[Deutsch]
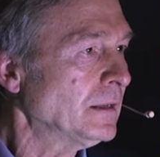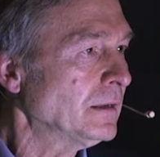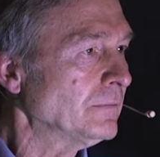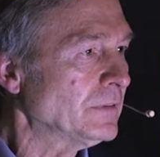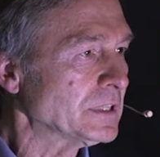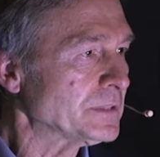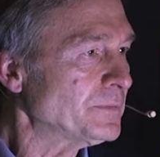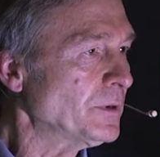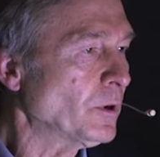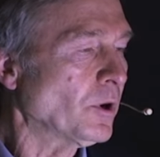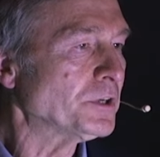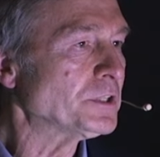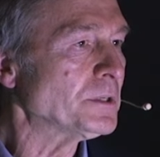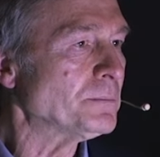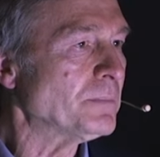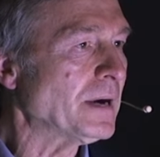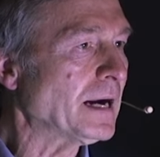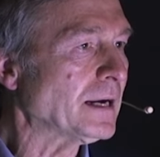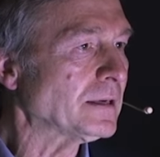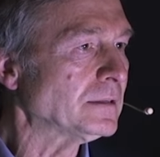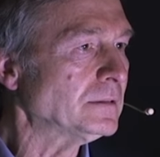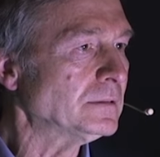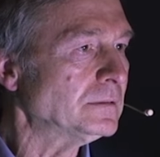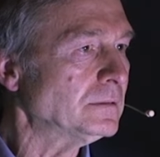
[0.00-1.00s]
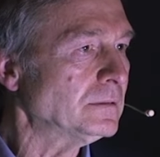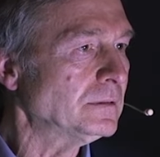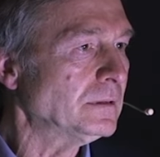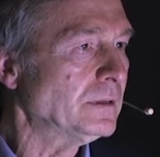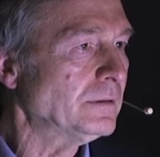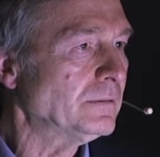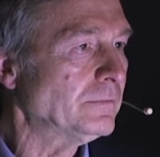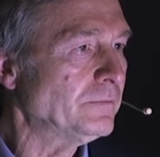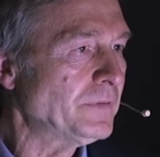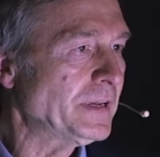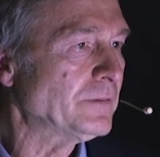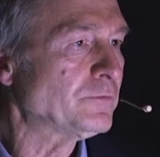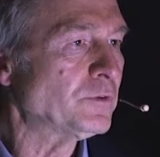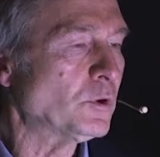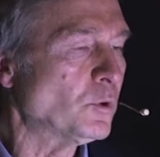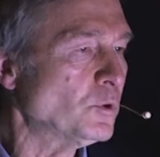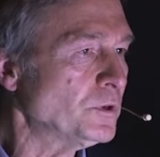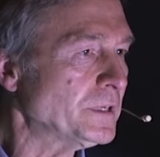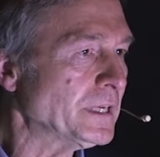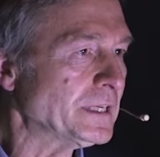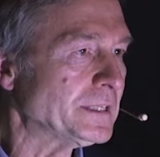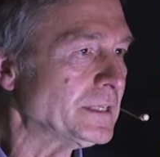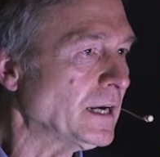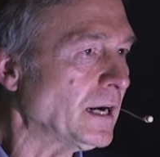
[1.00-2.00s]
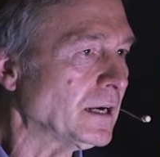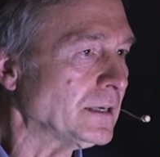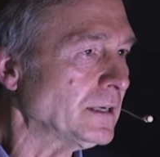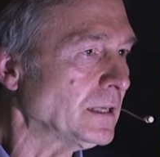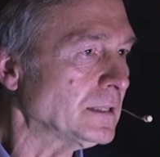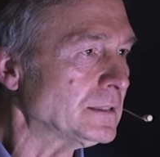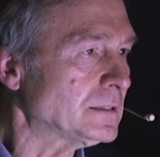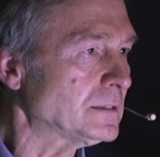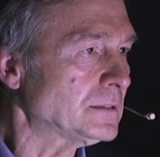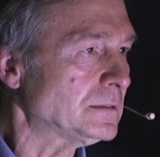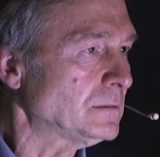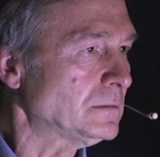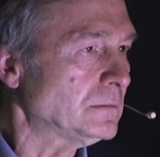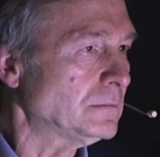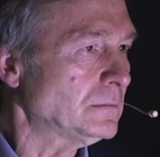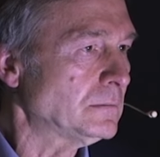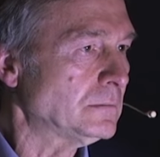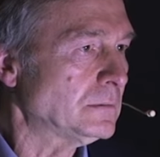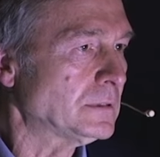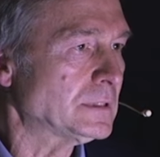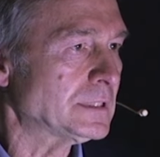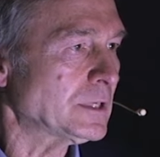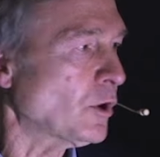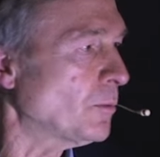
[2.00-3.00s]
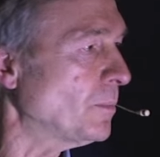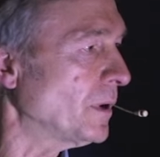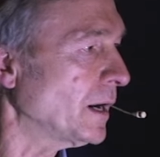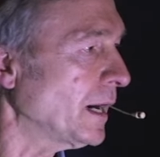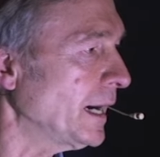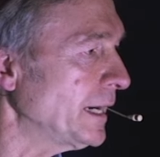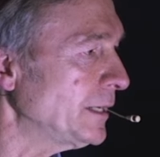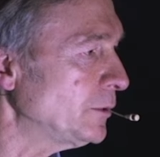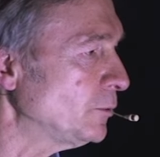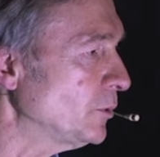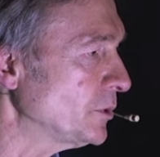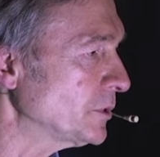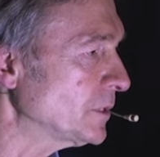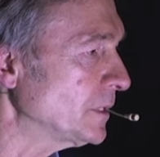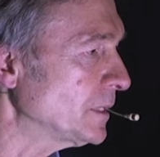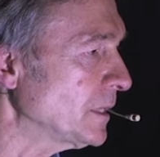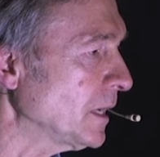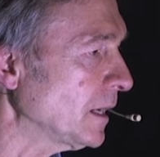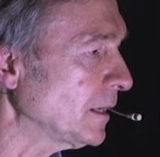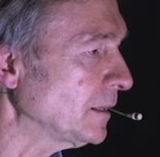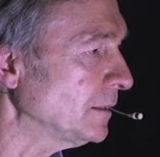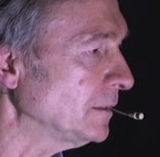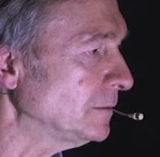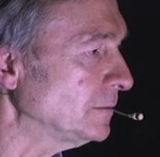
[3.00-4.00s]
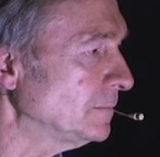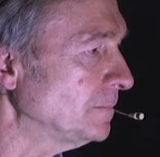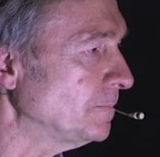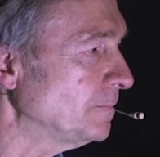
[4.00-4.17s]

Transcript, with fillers: Was wir heute machen, wäre vor 100 Jahren als Zauberei durchgegangen.